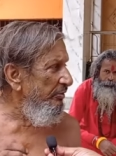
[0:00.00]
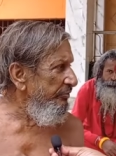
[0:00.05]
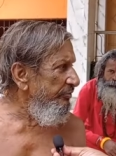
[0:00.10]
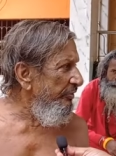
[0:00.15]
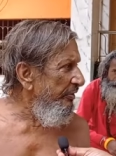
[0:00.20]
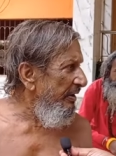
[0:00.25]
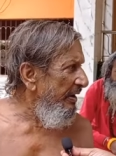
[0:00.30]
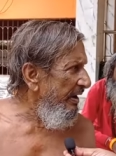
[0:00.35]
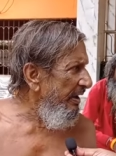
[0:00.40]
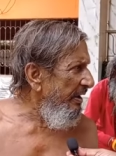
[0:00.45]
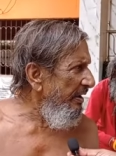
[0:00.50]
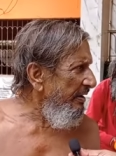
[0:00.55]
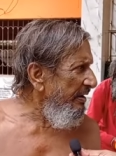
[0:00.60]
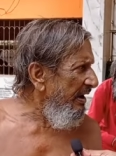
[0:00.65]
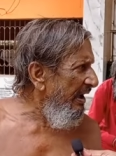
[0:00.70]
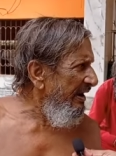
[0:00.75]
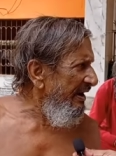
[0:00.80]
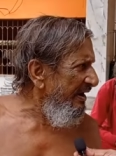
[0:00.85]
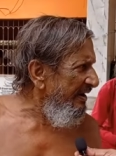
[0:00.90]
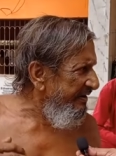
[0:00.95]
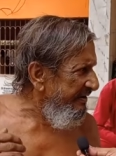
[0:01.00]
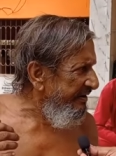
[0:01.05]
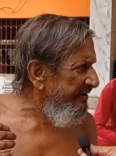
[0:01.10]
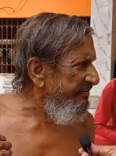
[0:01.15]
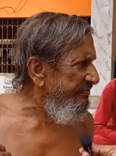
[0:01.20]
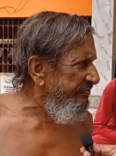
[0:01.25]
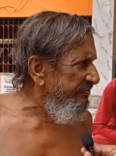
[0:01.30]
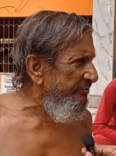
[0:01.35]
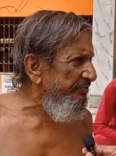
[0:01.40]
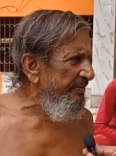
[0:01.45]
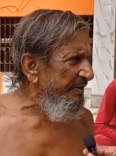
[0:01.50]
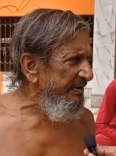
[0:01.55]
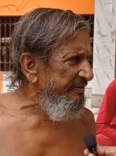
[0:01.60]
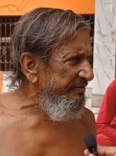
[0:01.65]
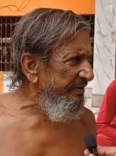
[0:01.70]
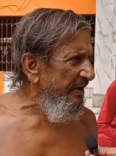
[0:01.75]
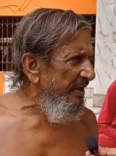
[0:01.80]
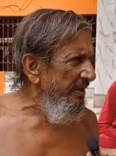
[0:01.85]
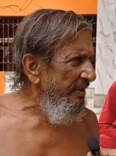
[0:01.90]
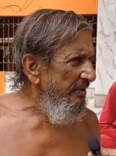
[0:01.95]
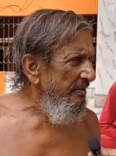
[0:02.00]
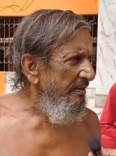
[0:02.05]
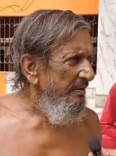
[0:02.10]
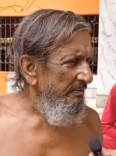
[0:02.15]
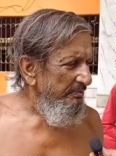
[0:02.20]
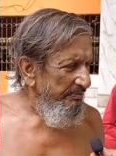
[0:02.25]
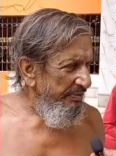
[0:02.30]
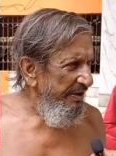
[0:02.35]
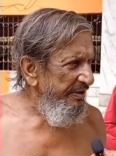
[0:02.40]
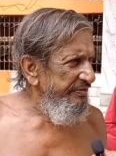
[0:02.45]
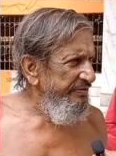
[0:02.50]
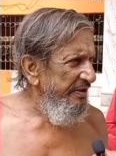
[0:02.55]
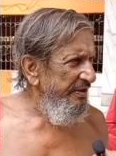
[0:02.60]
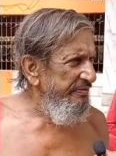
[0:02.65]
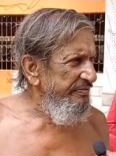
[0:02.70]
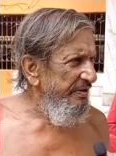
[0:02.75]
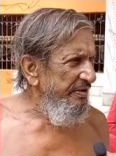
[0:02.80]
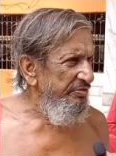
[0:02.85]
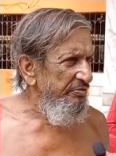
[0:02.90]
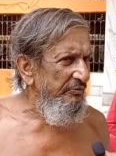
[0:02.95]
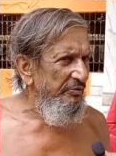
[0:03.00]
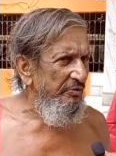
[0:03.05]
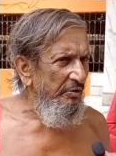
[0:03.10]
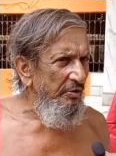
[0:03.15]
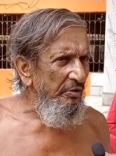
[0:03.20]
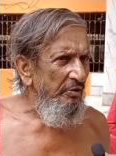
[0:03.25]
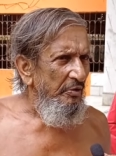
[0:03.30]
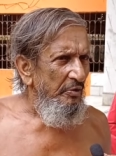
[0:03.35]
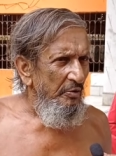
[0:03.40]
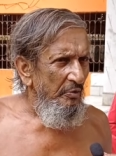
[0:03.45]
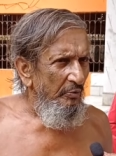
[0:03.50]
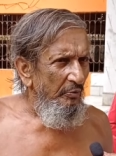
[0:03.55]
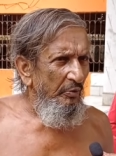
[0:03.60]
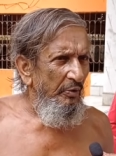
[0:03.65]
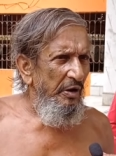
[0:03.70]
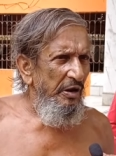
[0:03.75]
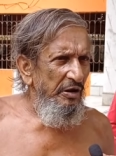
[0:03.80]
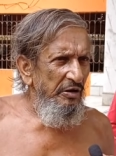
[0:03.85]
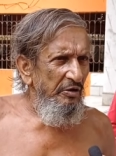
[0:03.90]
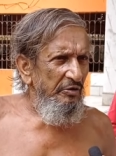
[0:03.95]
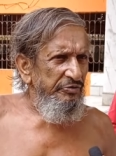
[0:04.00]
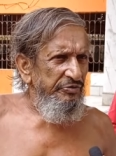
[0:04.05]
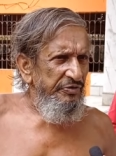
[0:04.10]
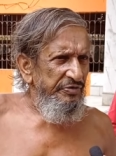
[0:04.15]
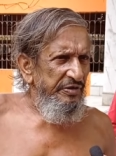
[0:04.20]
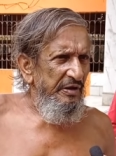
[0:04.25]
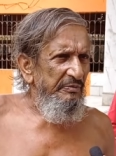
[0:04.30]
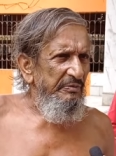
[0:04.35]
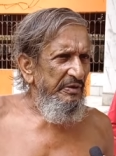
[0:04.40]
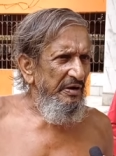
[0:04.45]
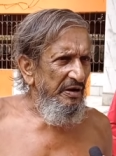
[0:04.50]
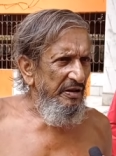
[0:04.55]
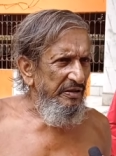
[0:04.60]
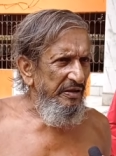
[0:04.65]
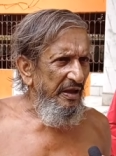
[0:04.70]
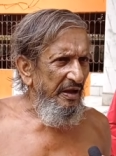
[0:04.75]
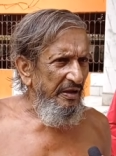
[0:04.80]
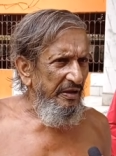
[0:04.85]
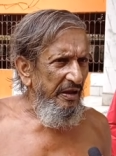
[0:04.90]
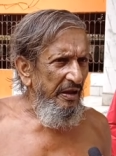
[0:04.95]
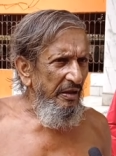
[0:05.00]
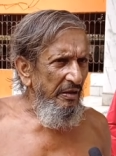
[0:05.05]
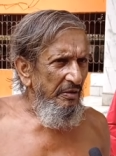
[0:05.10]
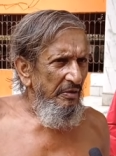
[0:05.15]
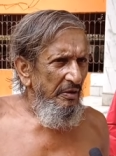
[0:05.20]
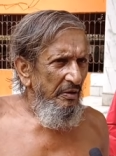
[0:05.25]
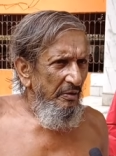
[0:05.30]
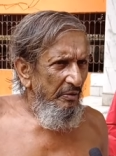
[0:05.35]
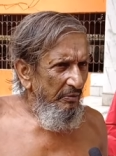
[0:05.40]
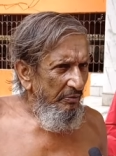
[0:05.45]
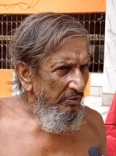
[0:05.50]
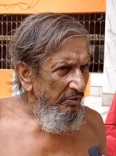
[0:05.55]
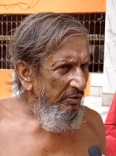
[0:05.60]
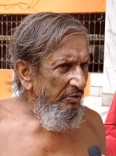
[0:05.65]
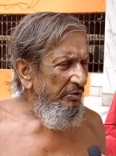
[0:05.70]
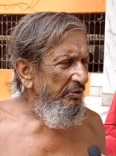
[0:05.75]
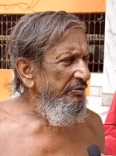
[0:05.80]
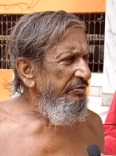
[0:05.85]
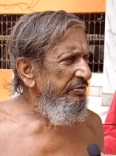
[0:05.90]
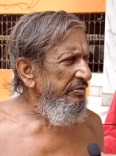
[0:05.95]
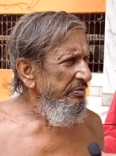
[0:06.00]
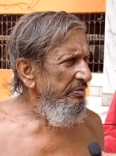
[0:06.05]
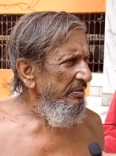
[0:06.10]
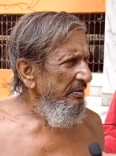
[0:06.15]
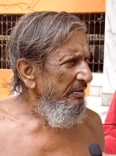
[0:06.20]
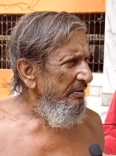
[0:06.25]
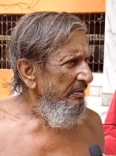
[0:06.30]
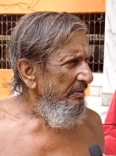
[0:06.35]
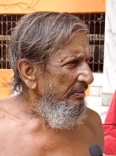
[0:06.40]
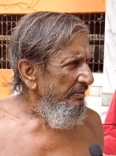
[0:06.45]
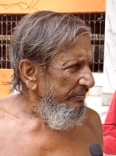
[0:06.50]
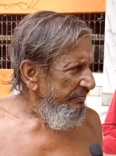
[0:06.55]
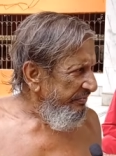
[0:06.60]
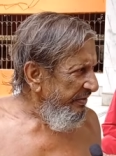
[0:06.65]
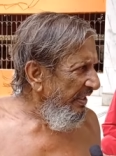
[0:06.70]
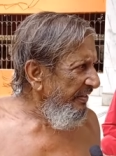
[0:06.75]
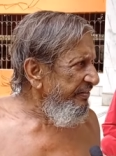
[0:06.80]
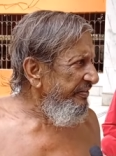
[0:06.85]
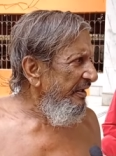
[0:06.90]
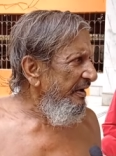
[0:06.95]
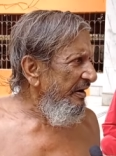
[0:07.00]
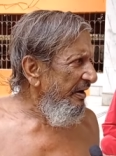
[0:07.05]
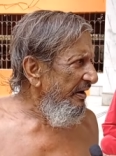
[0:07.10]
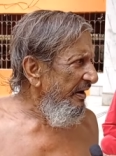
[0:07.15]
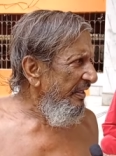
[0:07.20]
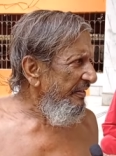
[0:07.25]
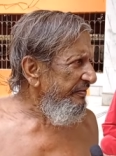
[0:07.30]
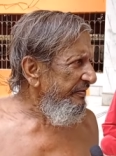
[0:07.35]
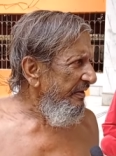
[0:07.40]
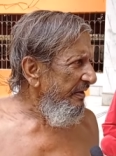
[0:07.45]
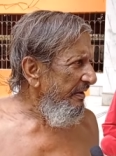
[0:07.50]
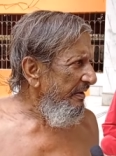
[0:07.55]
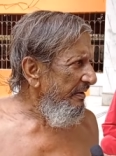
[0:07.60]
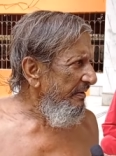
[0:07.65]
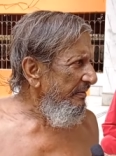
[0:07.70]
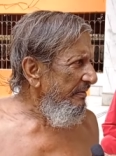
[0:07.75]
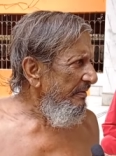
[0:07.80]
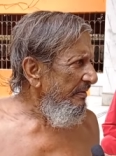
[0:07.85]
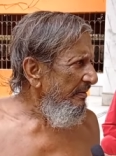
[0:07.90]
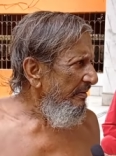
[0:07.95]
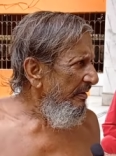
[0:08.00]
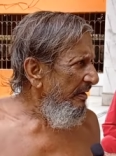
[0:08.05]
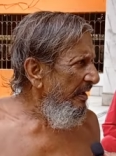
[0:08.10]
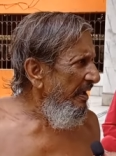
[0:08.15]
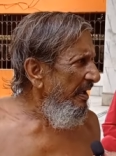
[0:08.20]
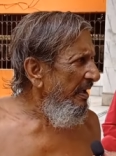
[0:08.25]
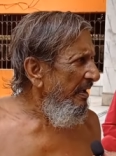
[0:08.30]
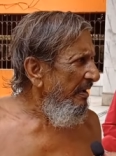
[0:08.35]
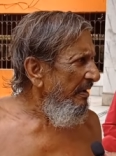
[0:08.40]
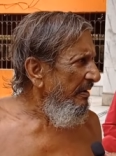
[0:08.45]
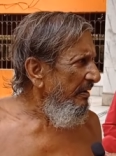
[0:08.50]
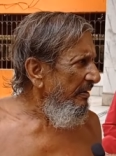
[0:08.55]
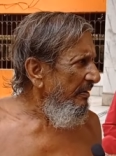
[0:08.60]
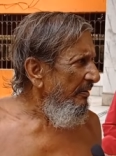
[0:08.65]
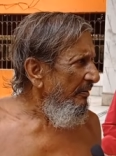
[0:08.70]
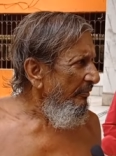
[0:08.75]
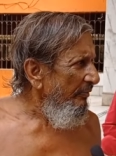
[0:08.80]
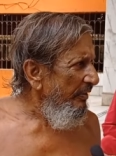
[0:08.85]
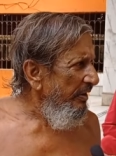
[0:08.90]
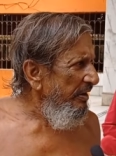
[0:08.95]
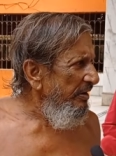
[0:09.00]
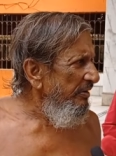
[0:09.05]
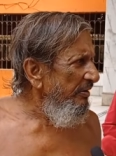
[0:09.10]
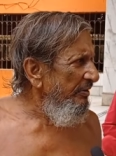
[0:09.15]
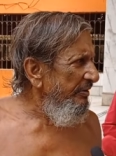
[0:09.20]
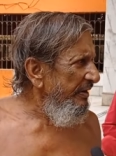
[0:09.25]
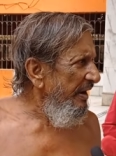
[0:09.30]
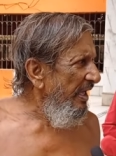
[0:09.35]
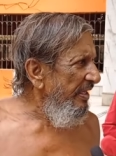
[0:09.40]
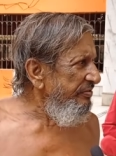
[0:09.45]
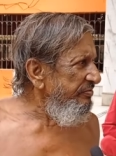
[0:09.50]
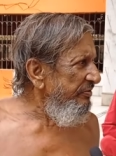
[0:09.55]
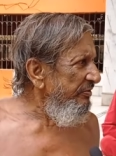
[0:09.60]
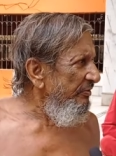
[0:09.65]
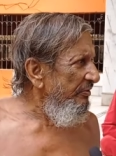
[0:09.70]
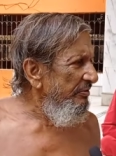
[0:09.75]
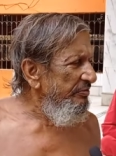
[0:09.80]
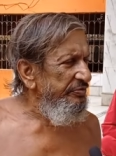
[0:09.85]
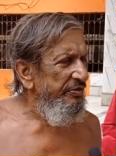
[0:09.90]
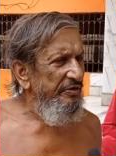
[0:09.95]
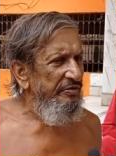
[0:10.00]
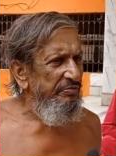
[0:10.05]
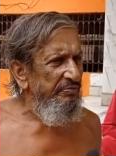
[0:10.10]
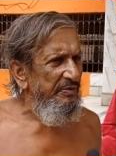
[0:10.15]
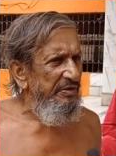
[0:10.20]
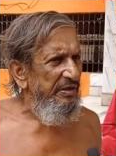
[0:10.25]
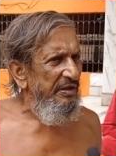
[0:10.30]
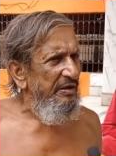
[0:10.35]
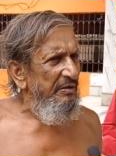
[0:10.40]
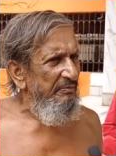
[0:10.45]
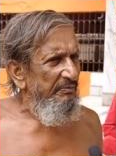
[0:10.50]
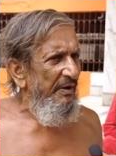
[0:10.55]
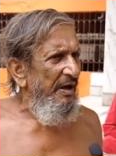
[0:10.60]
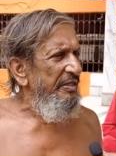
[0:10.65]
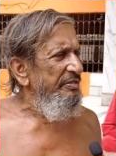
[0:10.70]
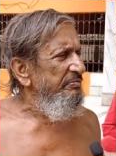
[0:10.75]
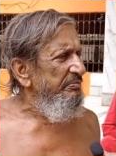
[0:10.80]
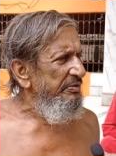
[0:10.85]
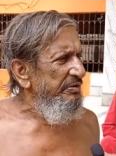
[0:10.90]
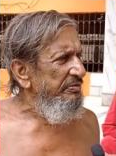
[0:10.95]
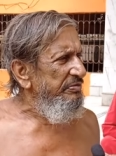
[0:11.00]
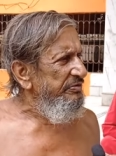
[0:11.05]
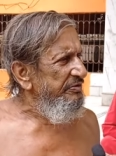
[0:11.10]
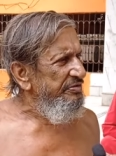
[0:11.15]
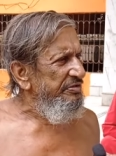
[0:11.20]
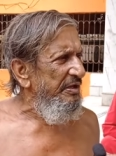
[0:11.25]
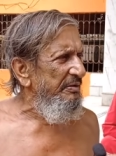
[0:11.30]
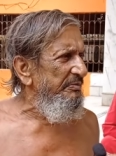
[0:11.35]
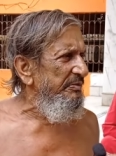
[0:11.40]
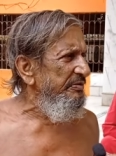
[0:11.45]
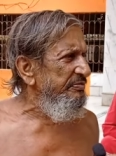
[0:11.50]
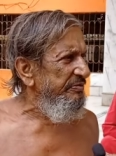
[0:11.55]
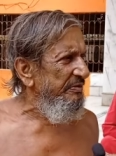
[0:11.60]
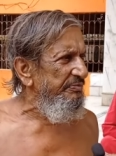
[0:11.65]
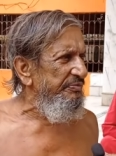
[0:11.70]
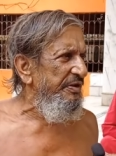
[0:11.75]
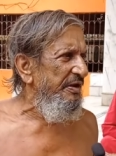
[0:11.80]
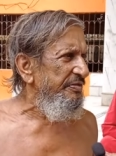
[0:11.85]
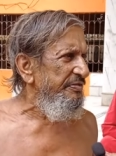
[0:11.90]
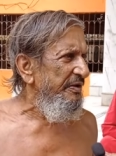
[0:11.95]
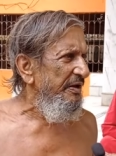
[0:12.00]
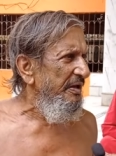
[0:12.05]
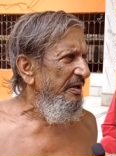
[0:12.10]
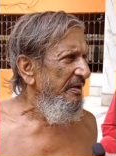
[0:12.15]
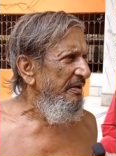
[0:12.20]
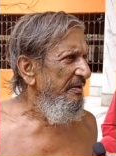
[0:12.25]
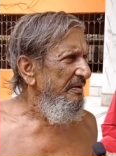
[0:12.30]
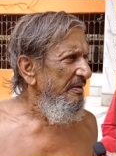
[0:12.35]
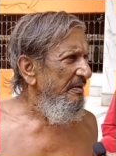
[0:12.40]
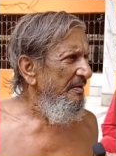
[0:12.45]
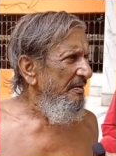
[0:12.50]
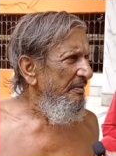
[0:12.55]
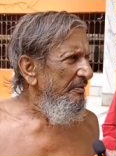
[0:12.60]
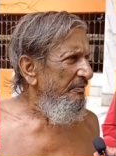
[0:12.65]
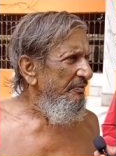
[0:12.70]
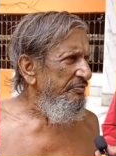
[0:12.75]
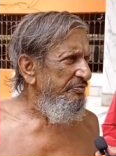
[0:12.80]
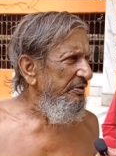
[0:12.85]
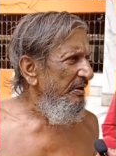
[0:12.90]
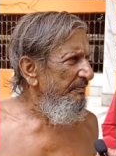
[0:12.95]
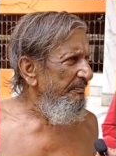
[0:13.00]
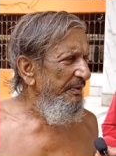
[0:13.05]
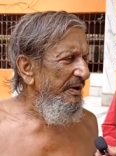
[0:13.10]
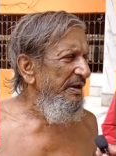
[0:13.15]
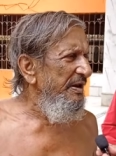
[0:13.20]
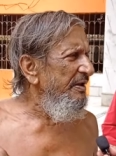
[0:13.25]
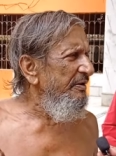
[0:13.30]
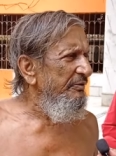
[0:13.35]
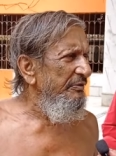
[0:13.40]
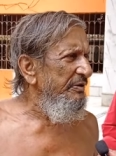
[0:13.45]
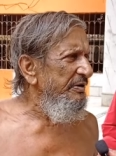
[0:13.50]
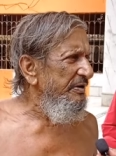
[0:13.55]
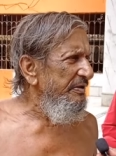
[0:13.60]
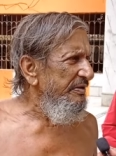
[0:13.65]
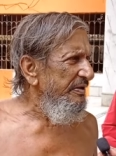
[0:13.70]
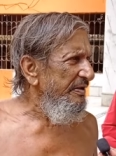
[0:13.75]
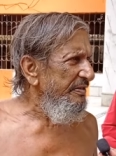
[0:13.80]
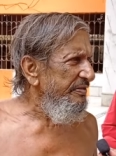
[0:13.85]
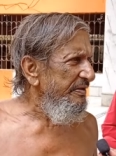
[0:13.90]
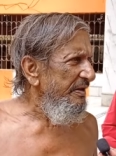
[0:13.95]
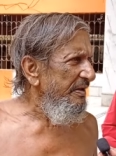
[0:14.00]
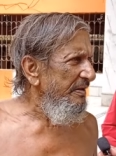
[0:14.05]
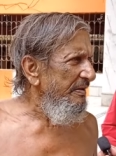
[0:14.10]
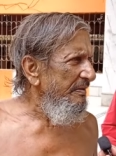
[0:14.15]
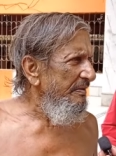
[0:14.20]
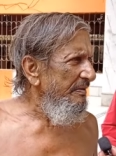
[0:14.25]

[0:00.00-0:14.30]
लोग जो है काला ड्रेस जो पड़ता है पहनता है साधु लोग वही लोग चीता में ले जाके वो लोग को साधना कराते हैं हाँ वही लोग रात को दस बजे के बाद में चीता में सब जाता है उसका पहले कोई नहीं जाता